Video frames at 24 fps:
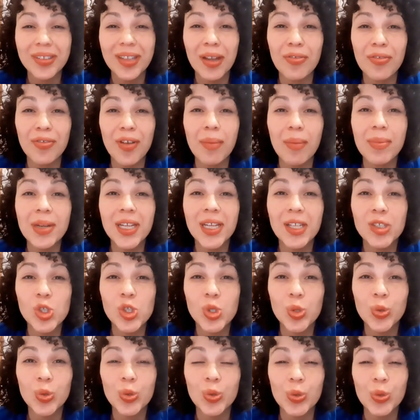da Fábrica de
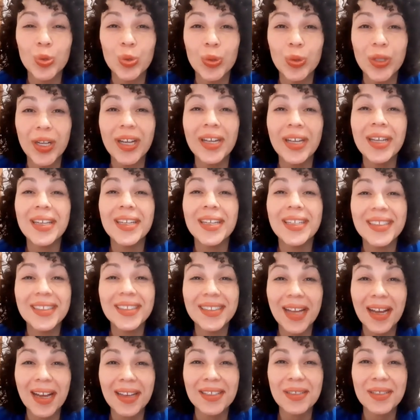Cultura
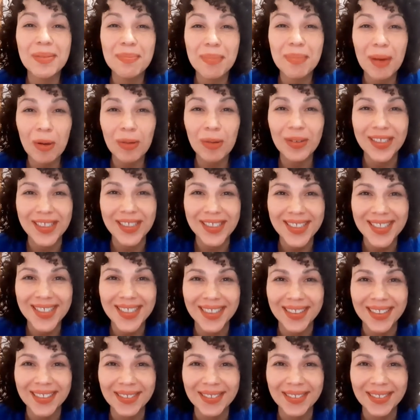Itaim Paulista.